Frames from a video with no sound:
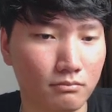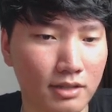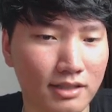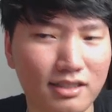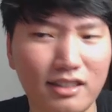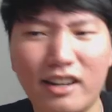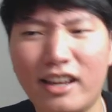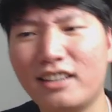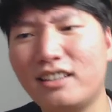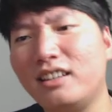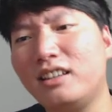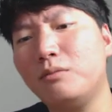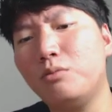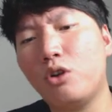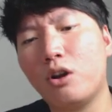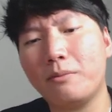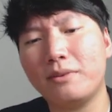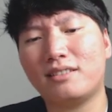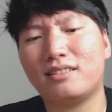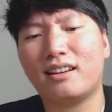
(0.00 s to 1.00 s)
misteri case. Kita
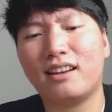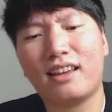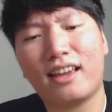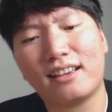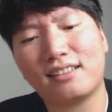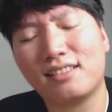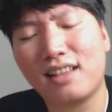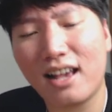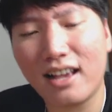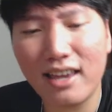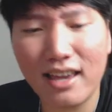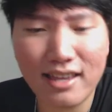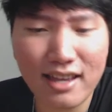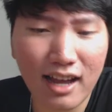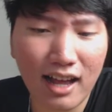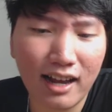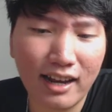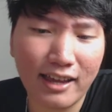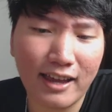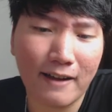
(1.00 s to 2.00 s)
buka misteri case lagi aja
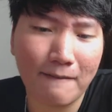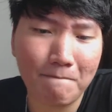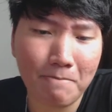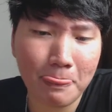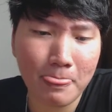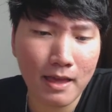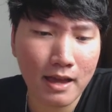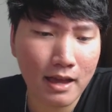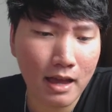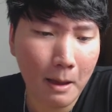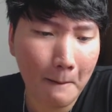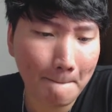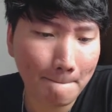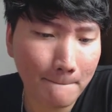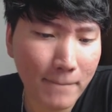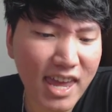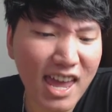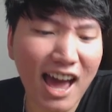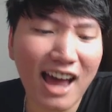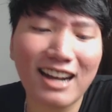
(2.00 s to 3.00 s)
kali ya.
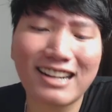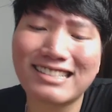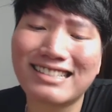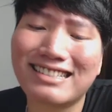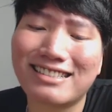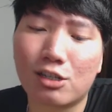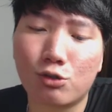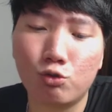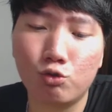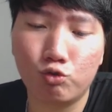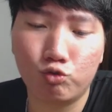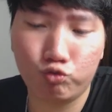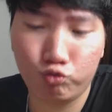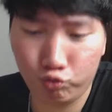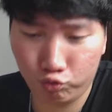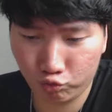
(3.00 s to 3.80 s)
Biar seru.